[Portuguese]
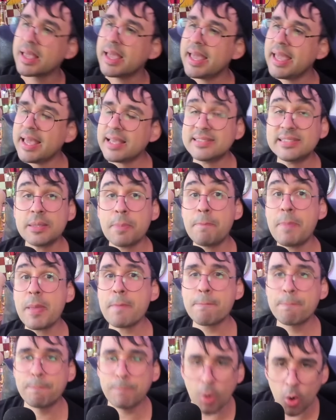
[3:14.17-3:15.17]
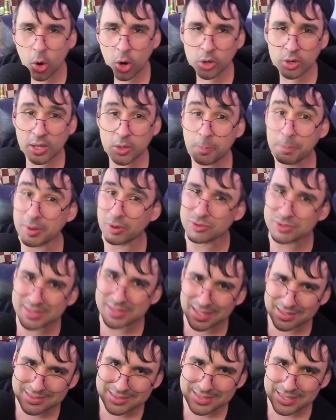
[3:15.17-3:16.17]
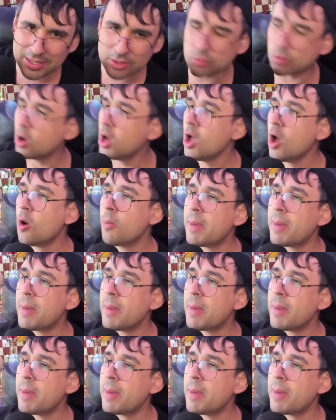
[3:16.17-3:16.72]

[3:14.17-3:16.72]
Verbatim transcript: esse pimpolho aí, o peão de D5,